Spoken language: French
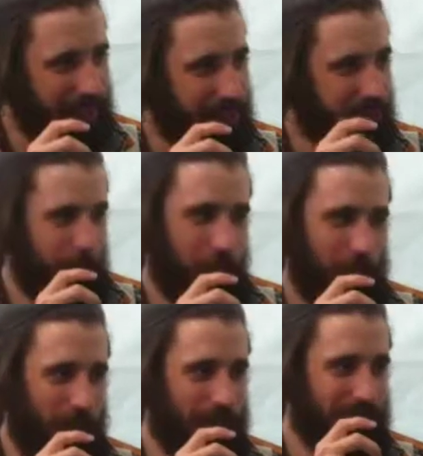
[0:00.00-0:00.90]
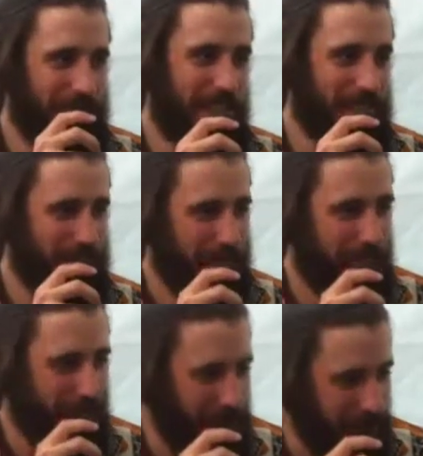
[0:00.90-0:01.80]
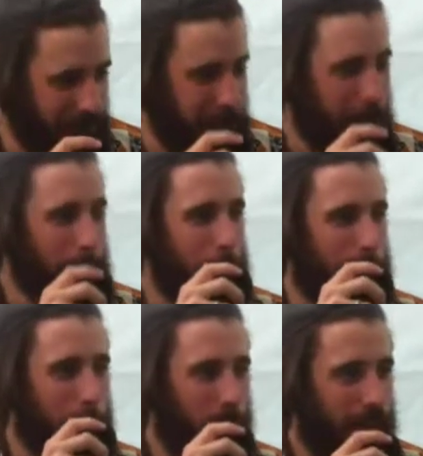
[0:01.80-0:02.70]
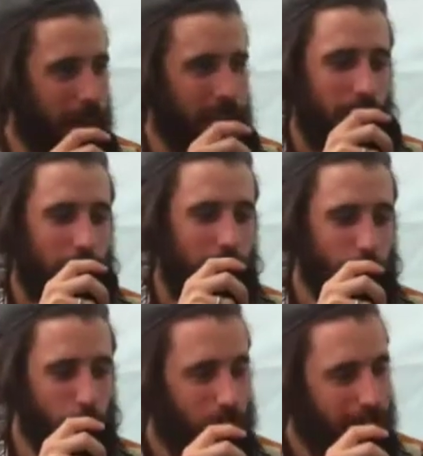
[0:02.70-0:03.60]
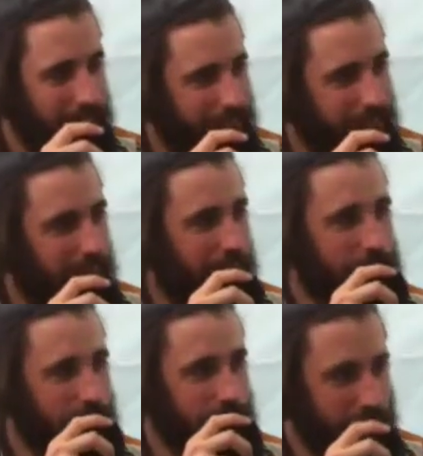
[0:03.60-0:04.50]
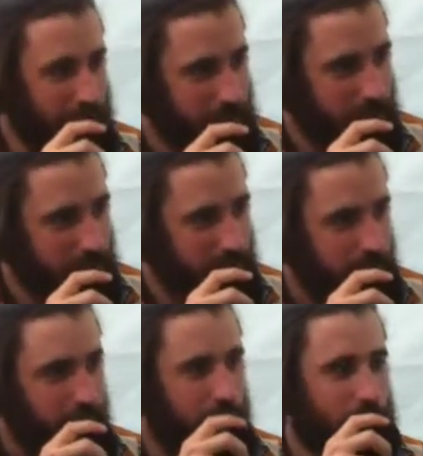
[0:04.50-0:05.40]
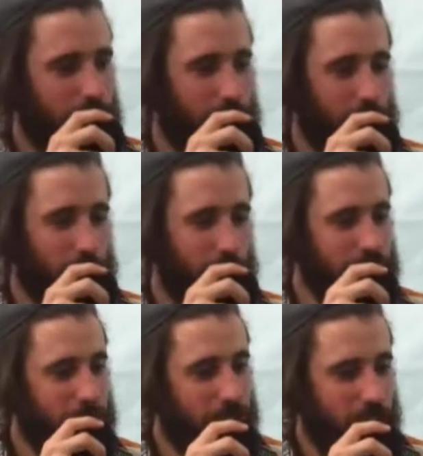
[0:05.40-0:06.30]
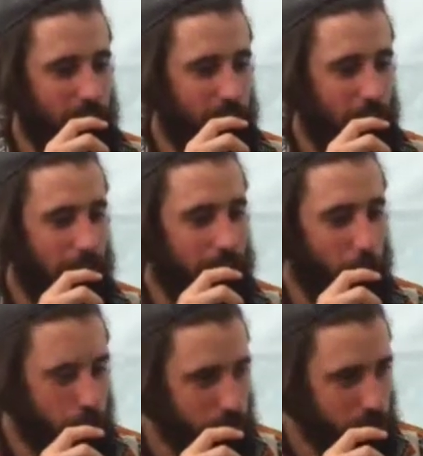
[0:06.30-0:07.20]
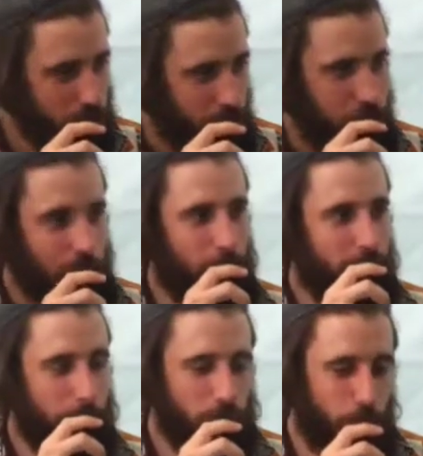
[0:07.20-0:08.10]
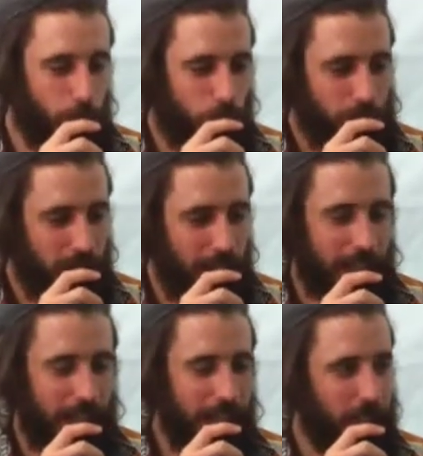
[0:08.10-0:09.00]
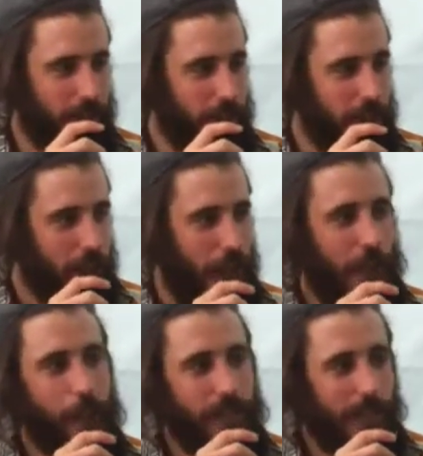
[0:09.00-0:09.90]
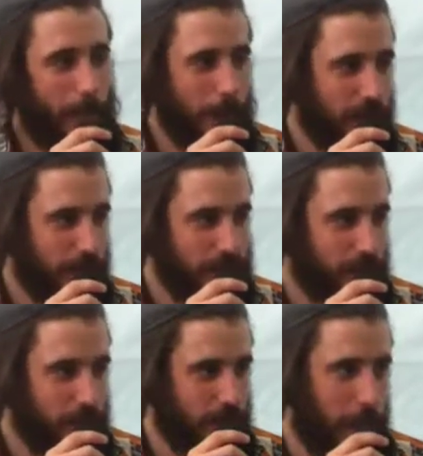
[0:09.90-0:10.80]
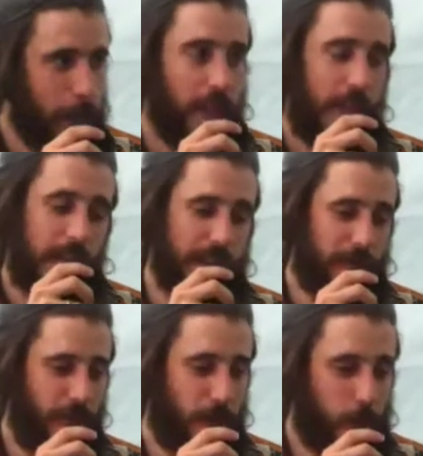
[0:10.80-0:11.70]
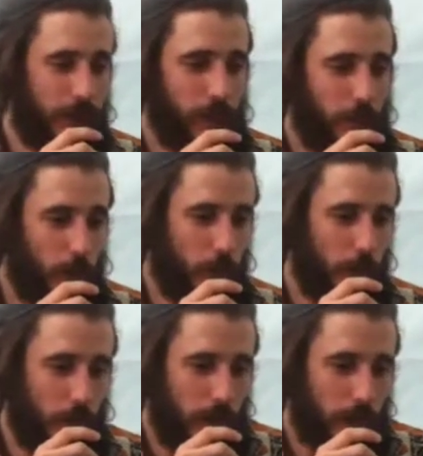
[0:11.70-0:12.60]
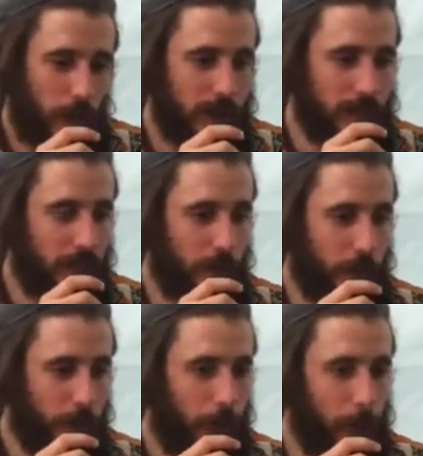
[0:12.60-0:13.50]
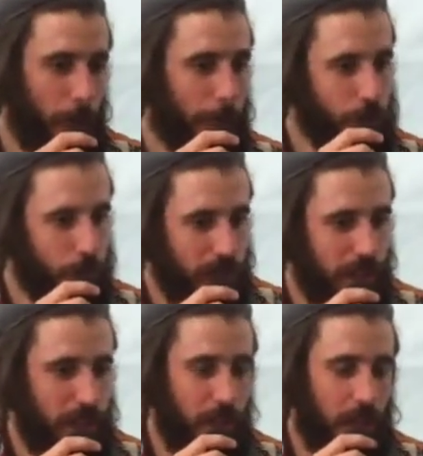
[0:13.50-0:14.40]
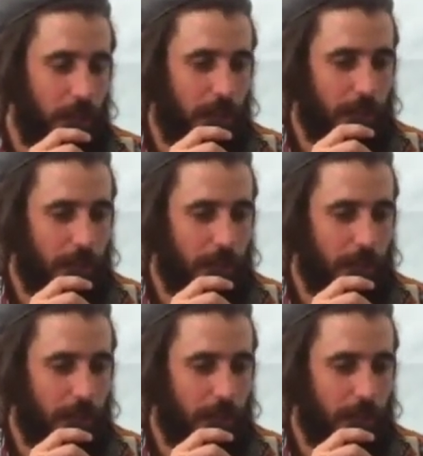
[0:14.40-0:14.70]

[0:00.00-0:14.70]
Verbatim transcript: avec le grand Tikenja Fakoli, papa du reggae africain. Euh, on est avec À euh, la Roots, une, émission de Roots Reggae euh, à l'UCAM, à l'université de l'UCAM. Et ça fait huit ans qu'on essaie de promotionner